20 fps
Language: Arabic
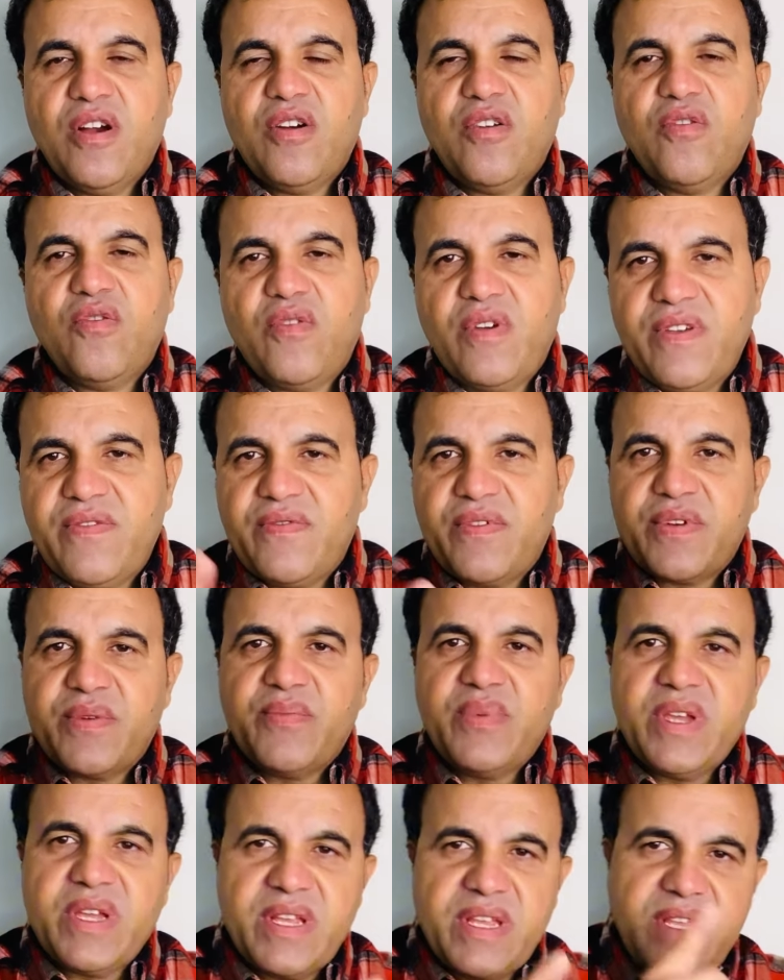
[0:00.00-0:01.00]
هو يفر
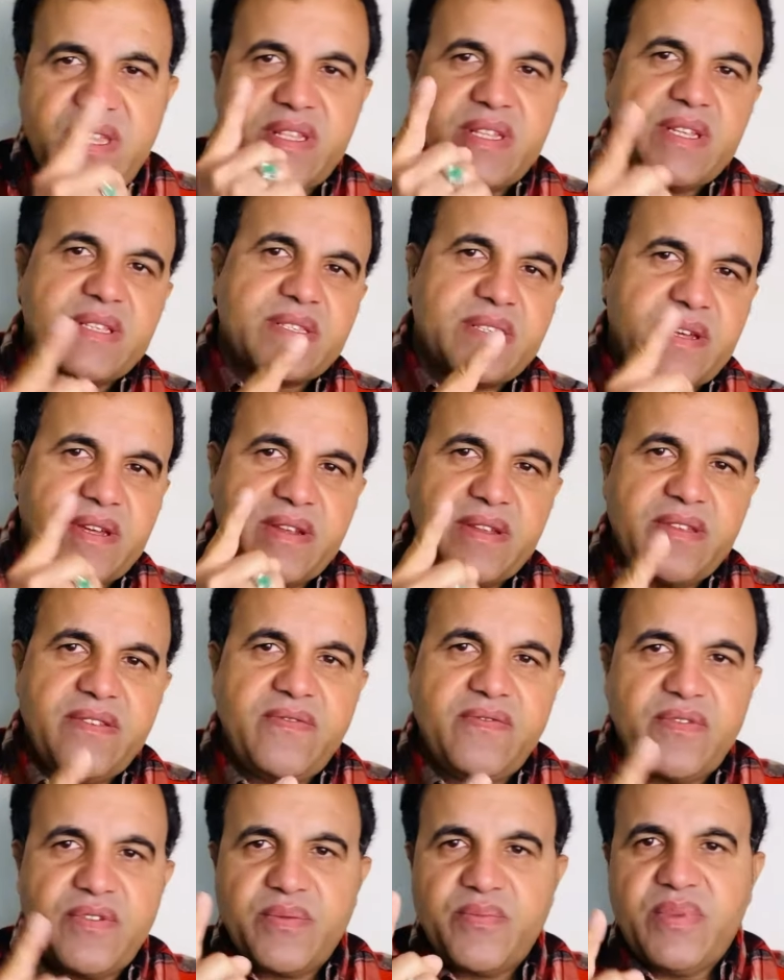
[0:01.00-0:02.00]
بغنيته صار
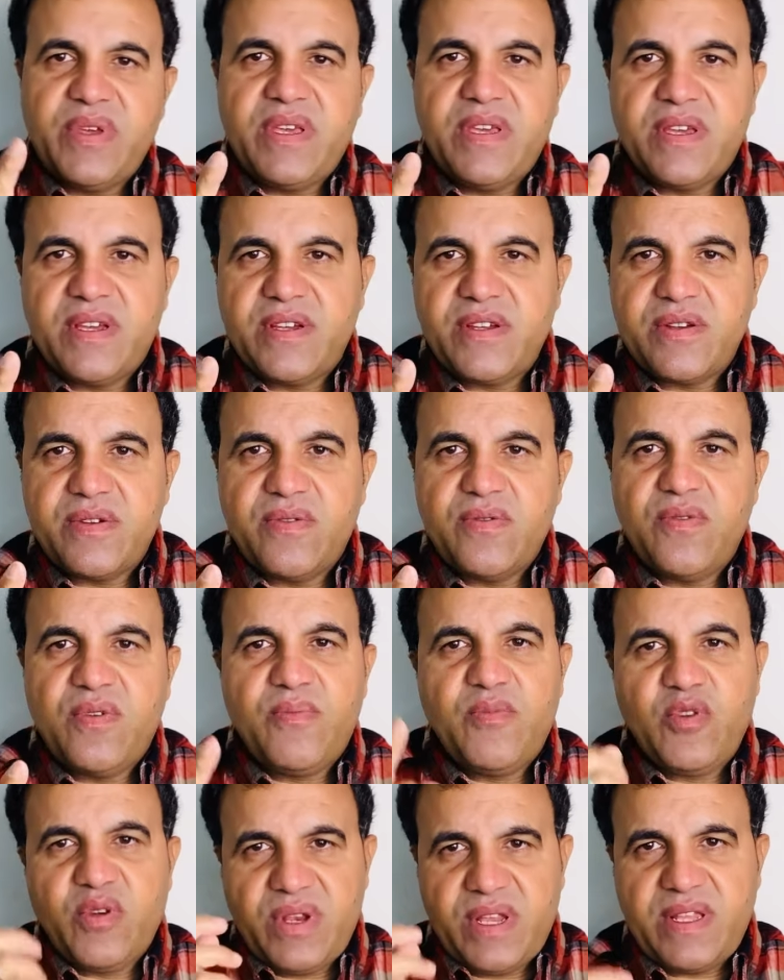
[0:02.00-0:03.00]
يفر بيه هو
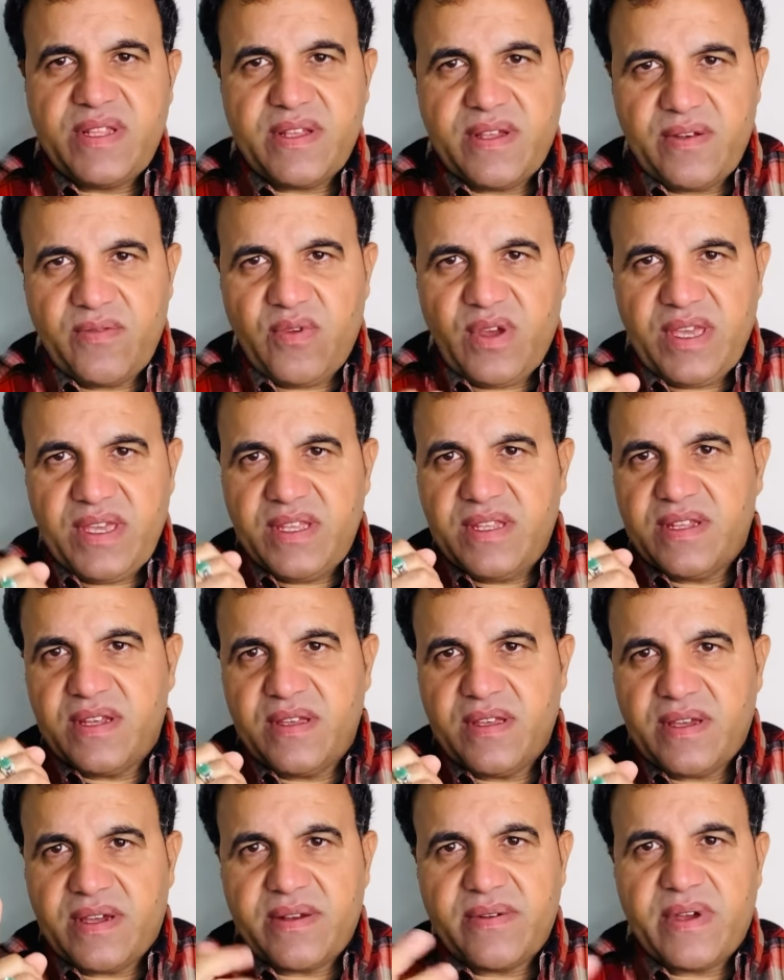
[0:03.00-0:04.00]
مغنيته الوحيده
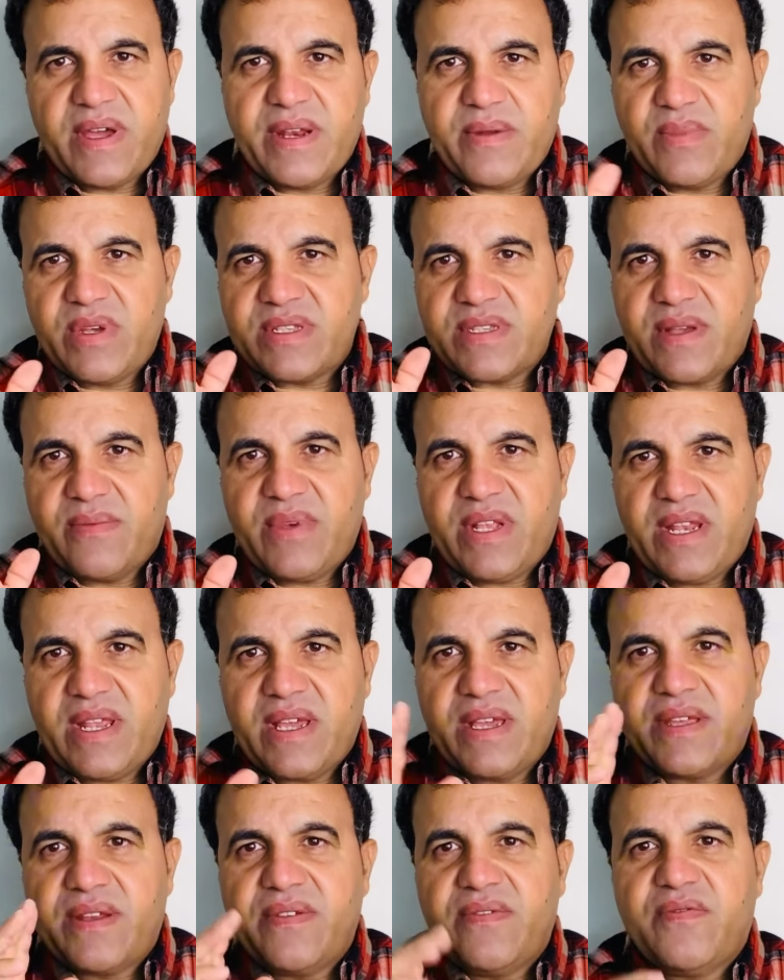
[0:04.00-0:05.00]
يعني انا ما سامع له
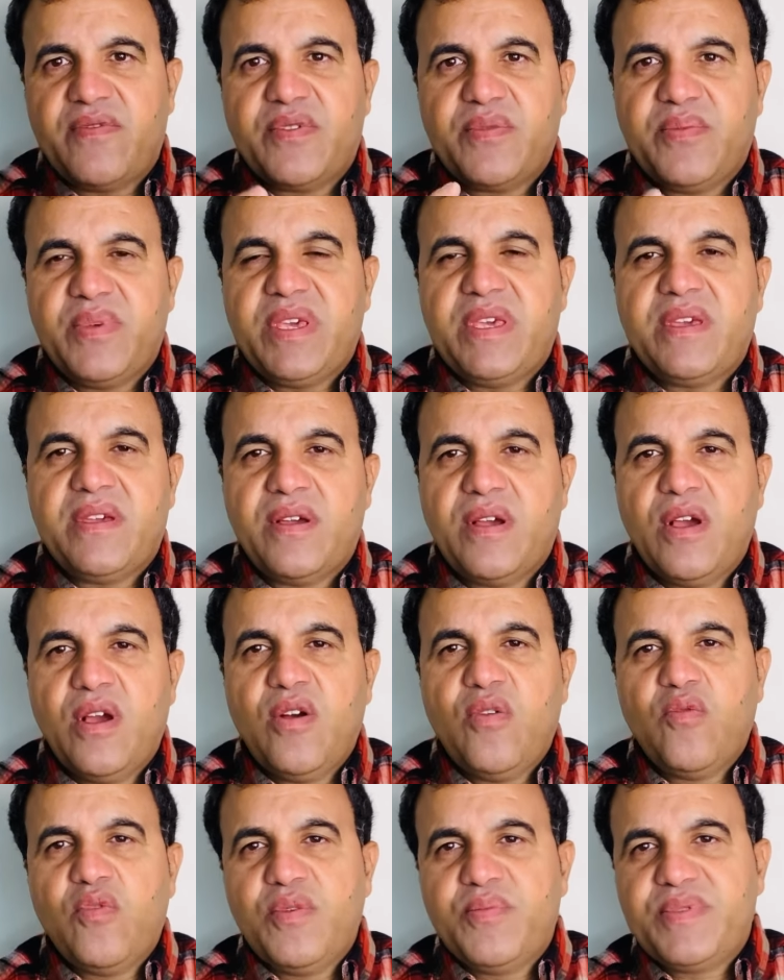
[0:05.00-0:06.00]
غير يفر بيه
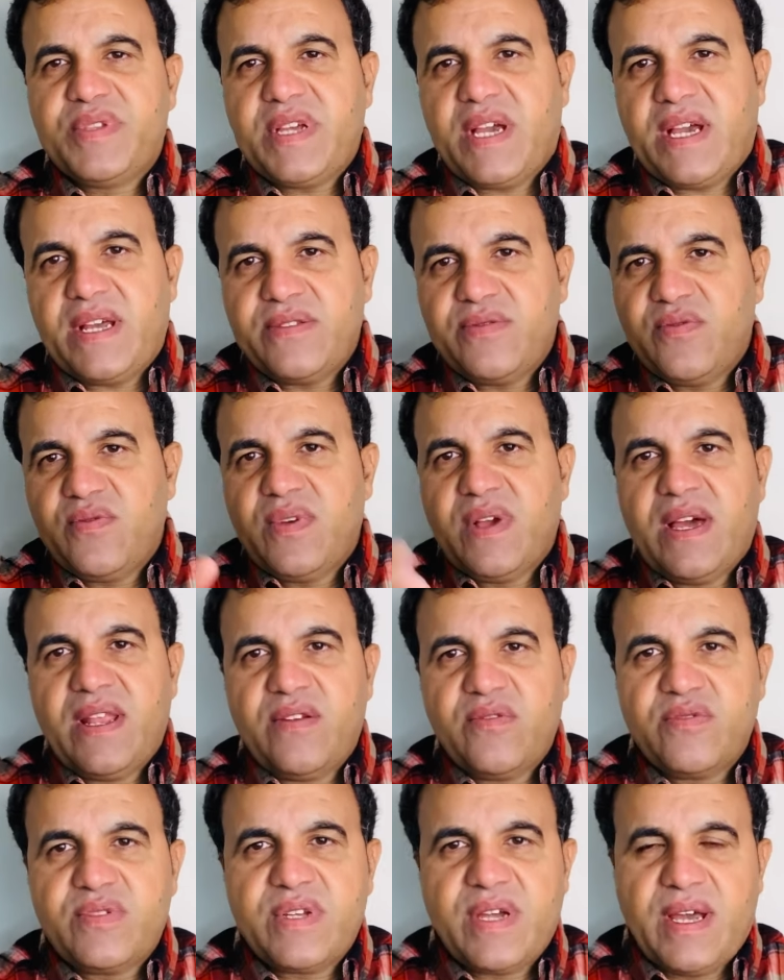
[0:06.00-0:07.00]
وابتعد
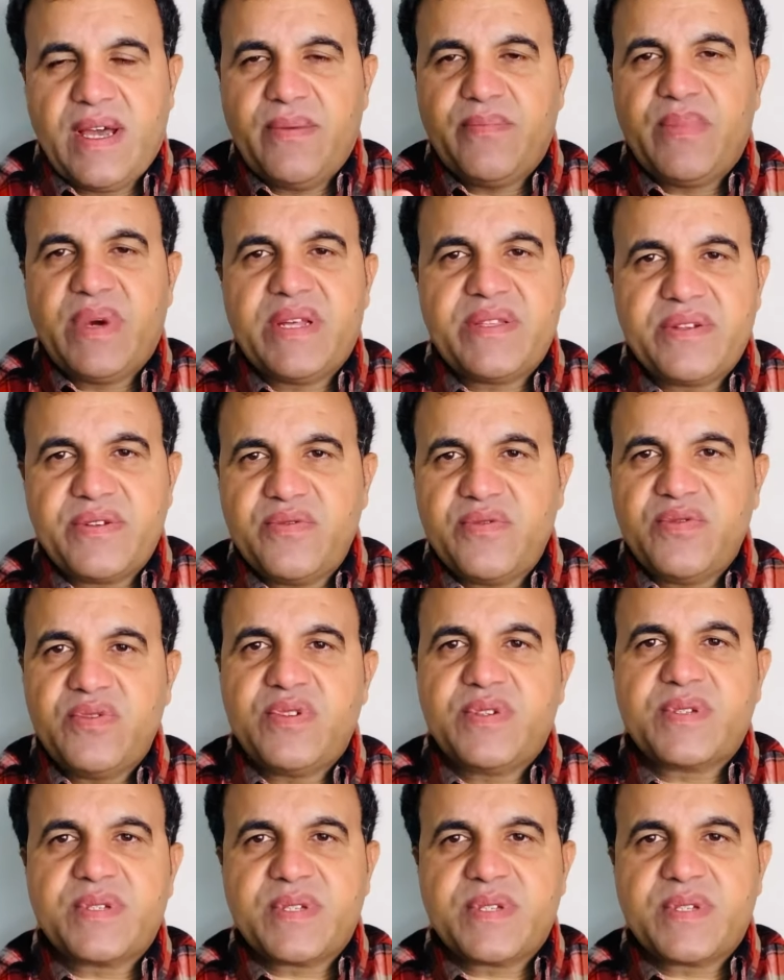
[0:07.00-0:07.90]
وقالوا تاب ما ادري وش